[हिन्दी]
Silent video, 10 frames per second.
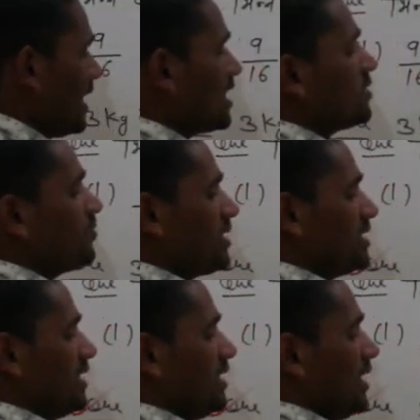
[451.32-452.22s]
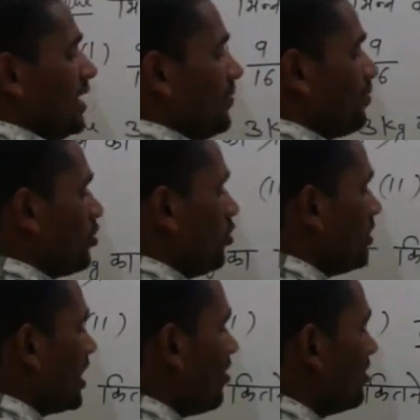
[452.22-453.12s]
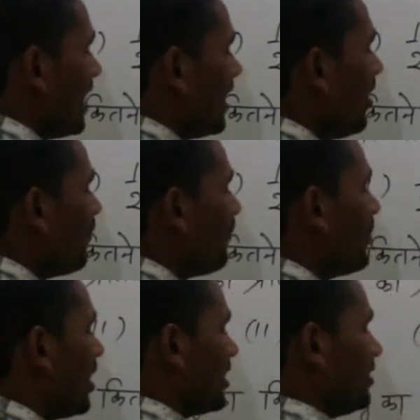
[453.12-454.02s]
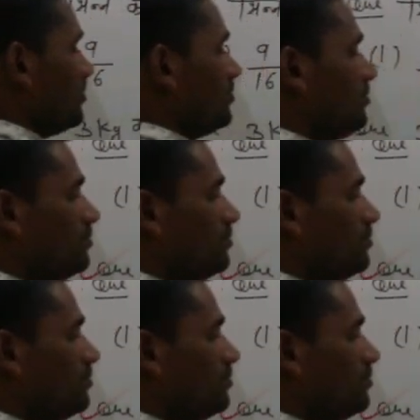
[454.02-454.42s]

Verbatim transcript: एक्स परसेंट है वो क्या हो जाएगा बारह